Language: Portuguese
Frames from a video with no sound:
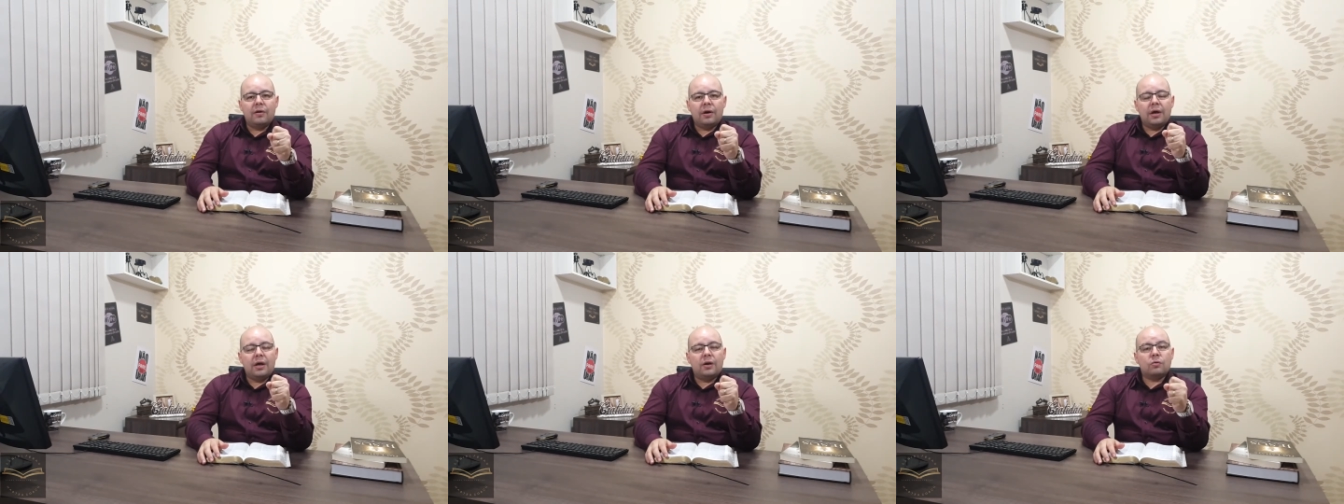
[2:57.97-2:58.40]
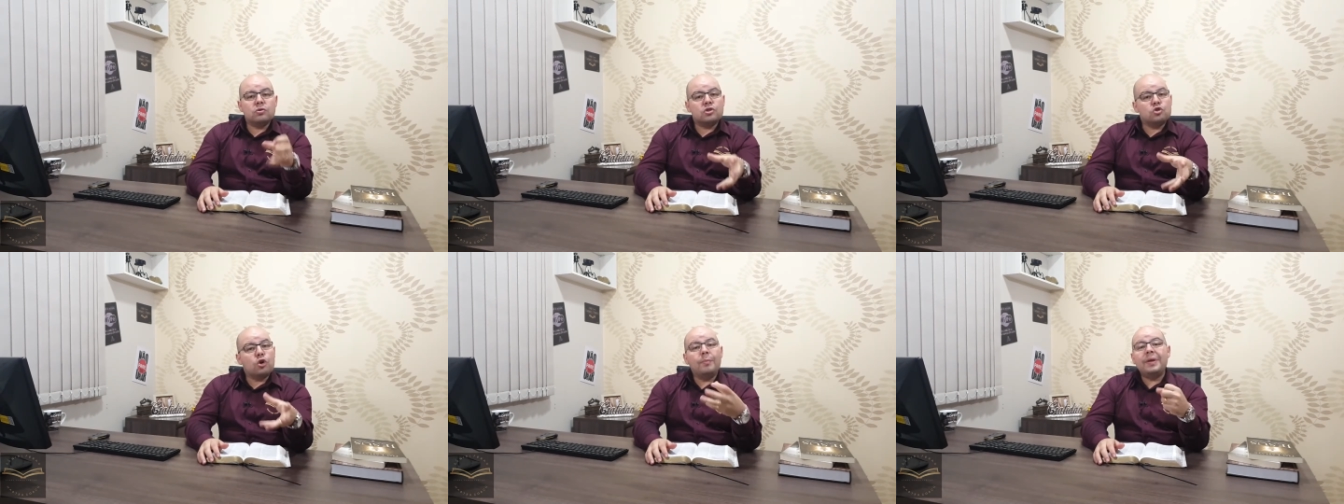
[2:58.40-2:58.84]
é, O
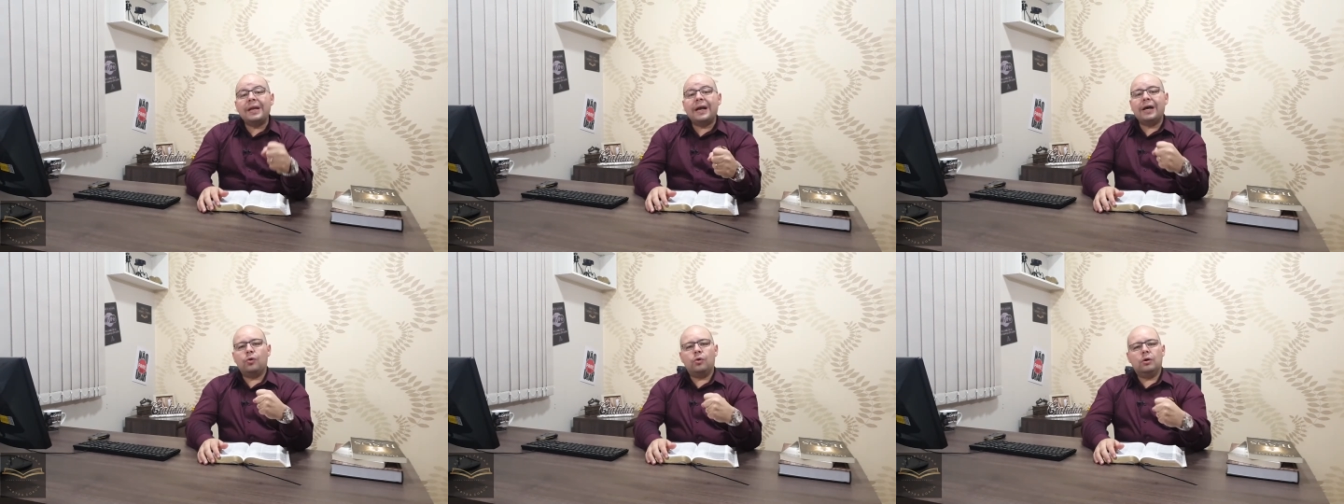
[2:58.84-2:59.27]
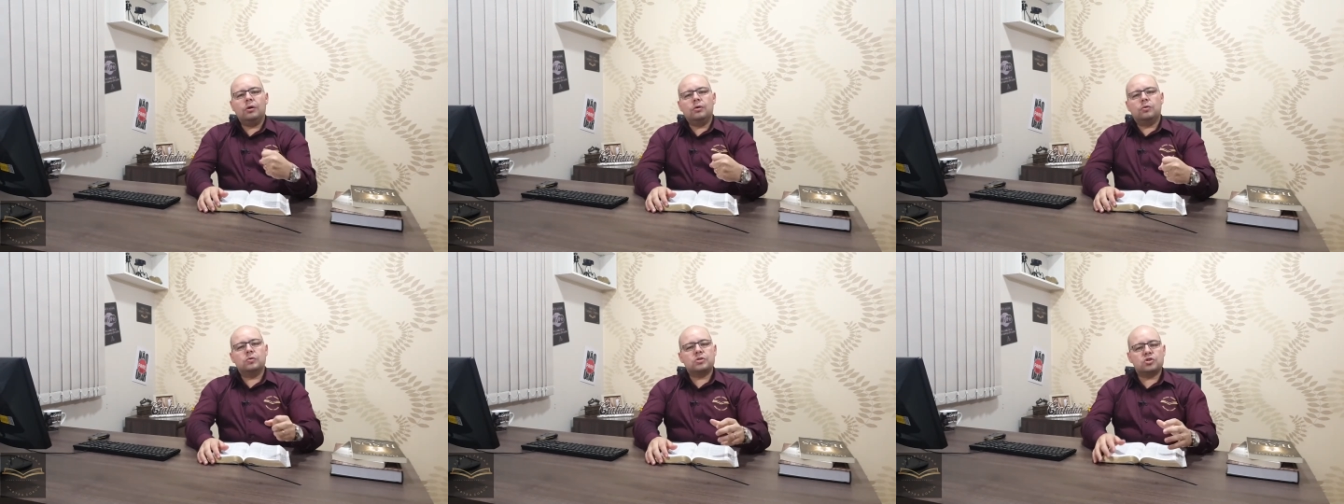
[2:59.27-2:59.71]
Senhor me
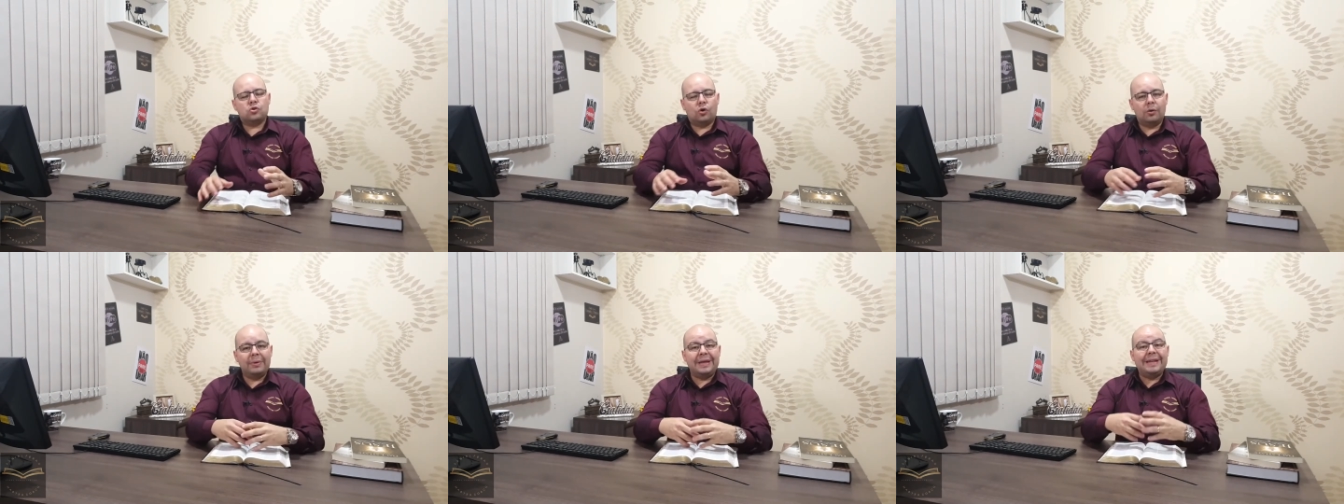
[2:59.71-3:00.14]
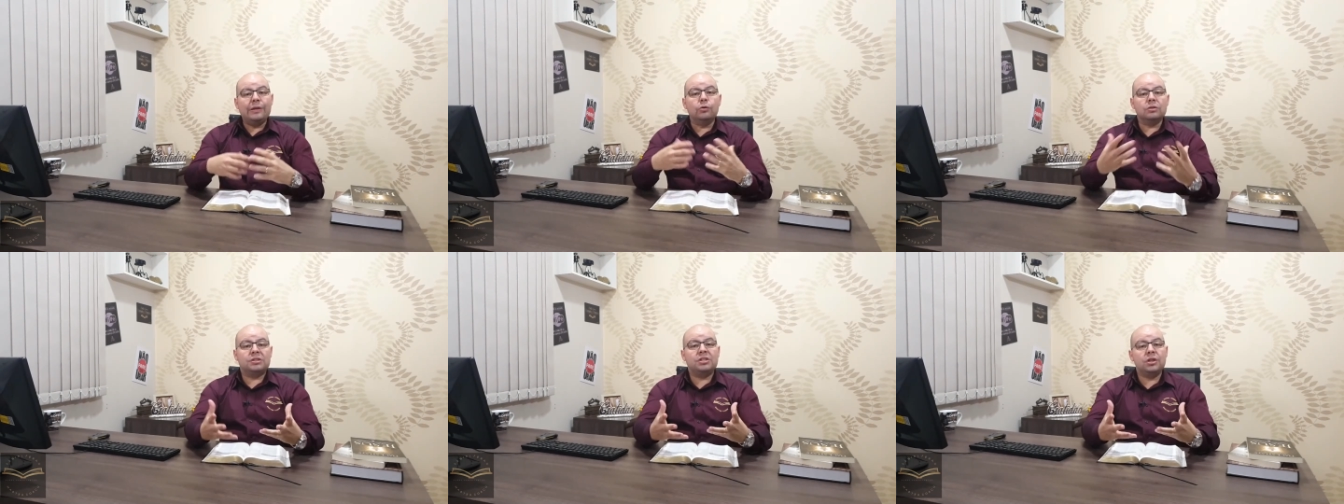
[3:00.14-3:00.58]
enganou, o Senhor me
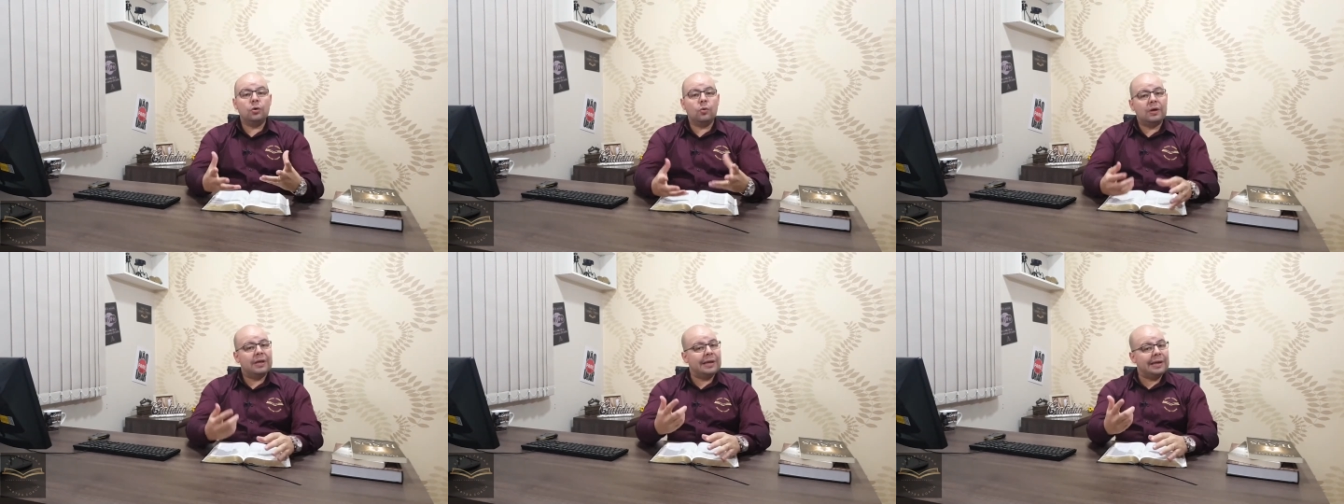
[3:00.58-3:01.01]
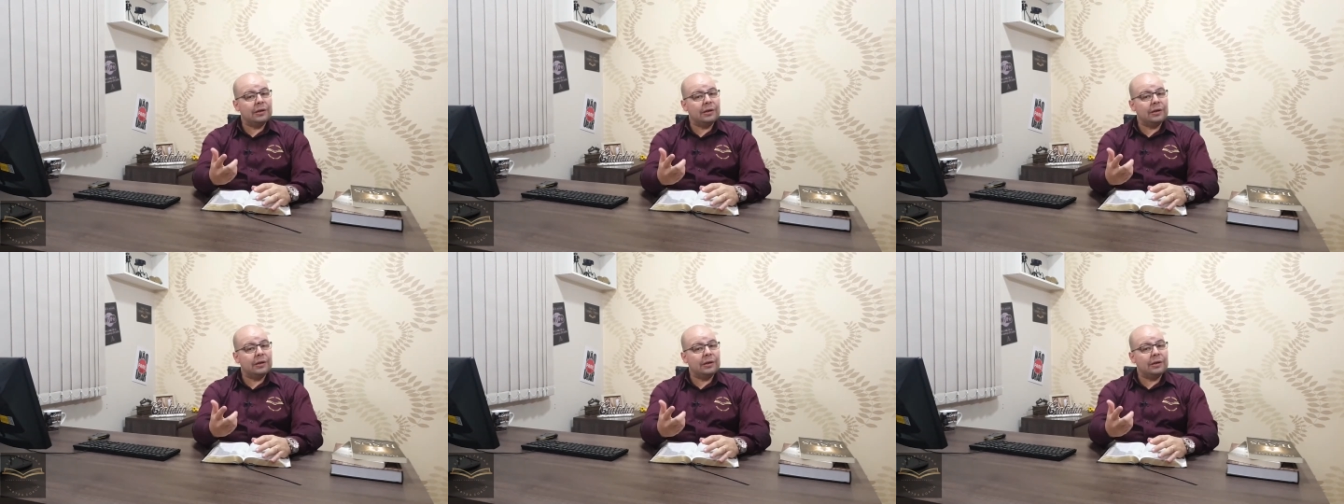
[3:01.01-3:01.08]
iludiu e